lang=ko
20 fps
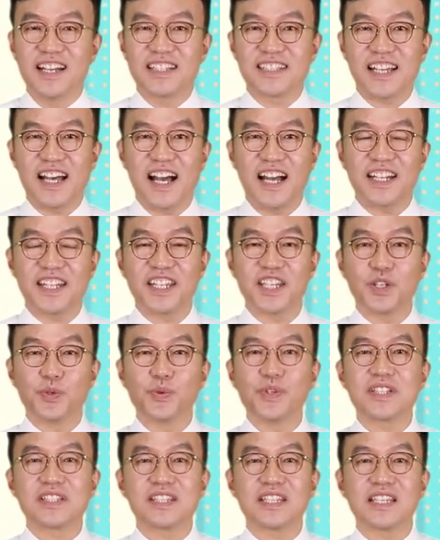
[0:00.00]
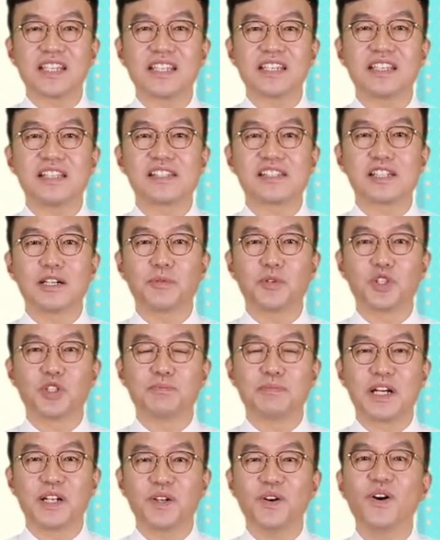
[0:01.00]
자리, 위치, 있어 보이는
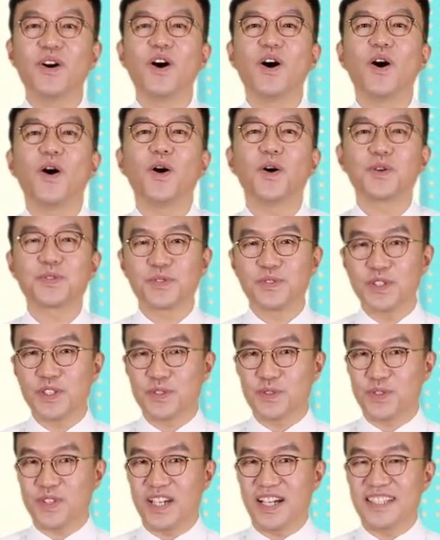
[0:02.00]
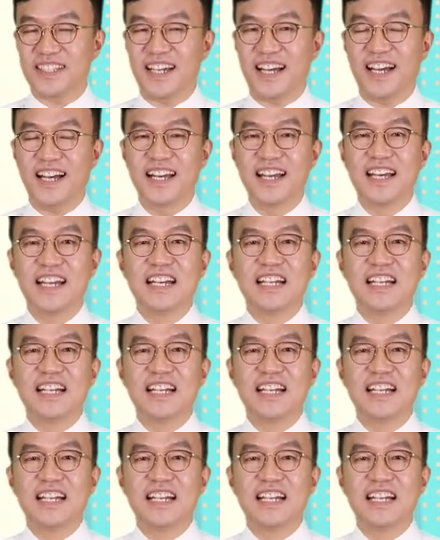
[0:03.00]
말로 어순이 중요하다.